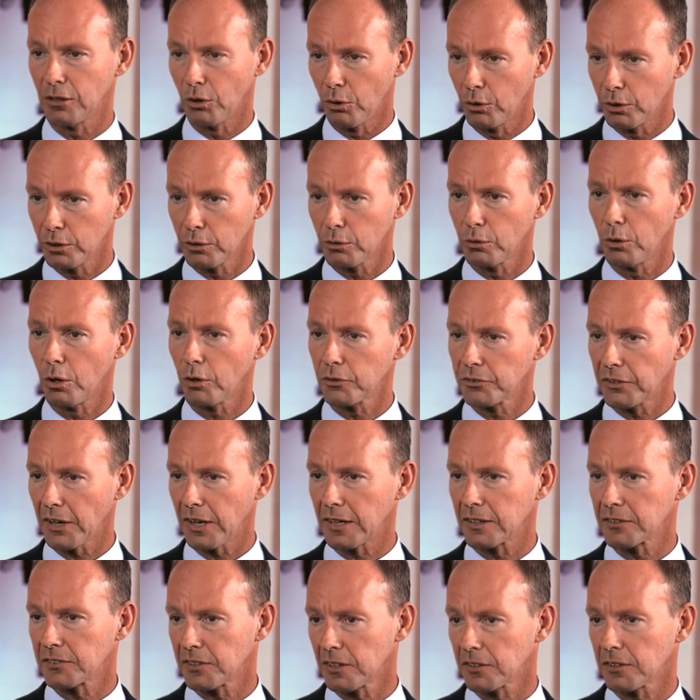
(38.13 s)
Euro, auch
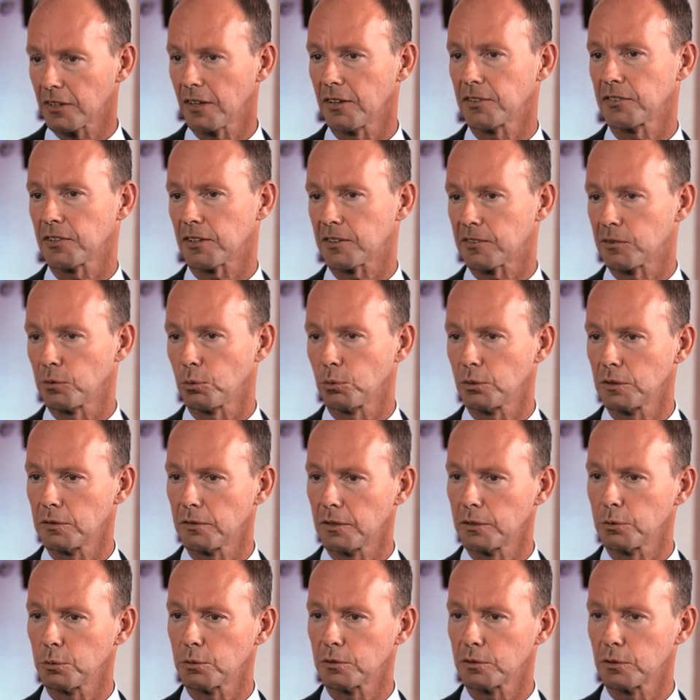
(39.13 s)
dank der Transaktionen, die
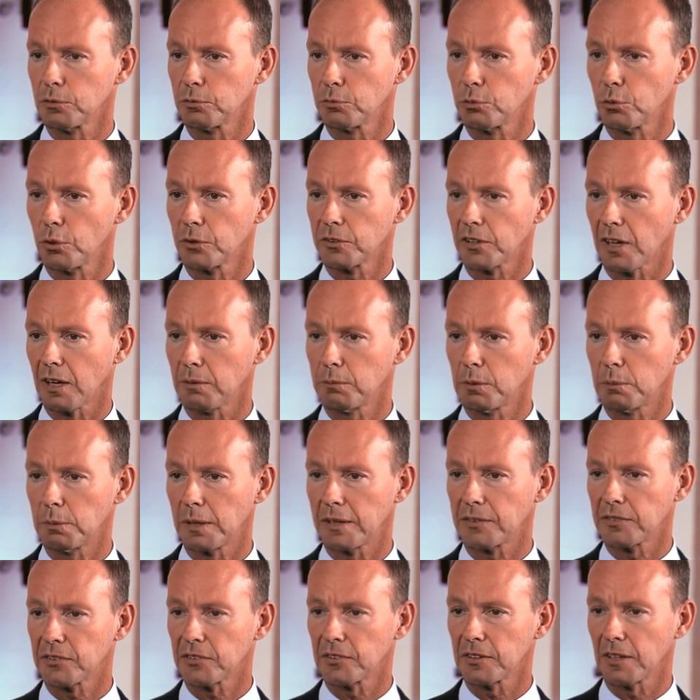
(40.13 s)
wir durchgeführt haben im
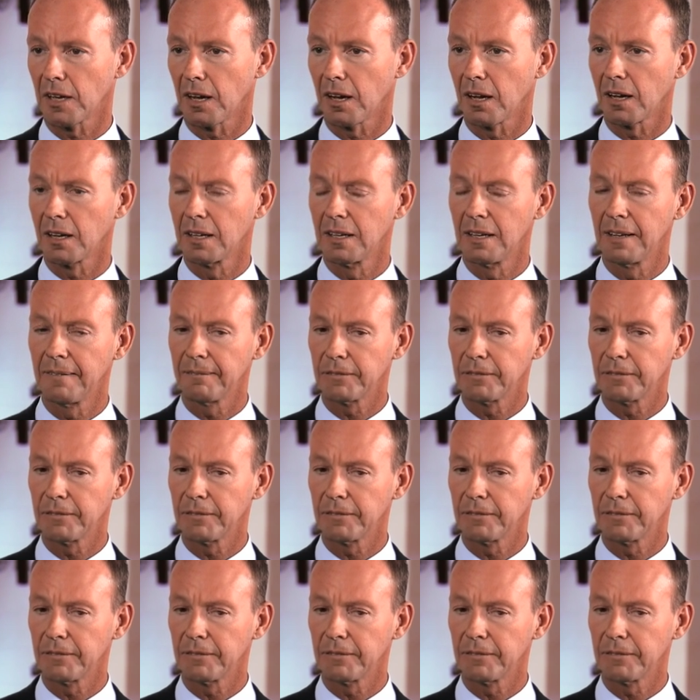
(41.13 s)
letzten Jahr.